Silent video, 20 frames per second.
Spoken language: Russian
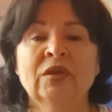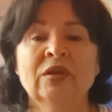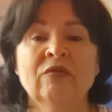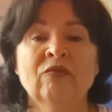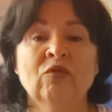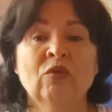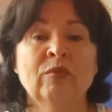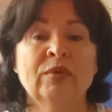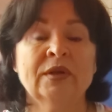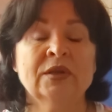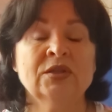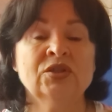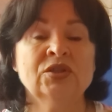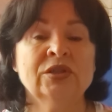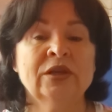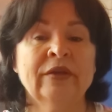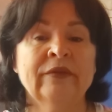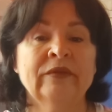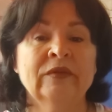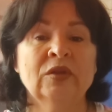на него
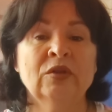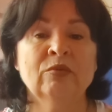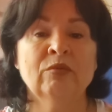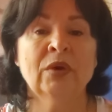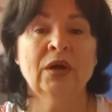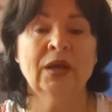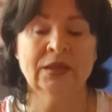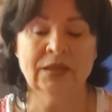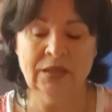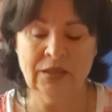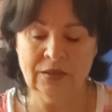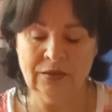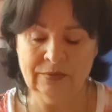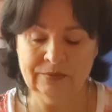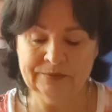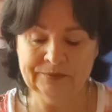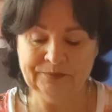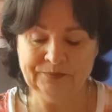обращают внимание –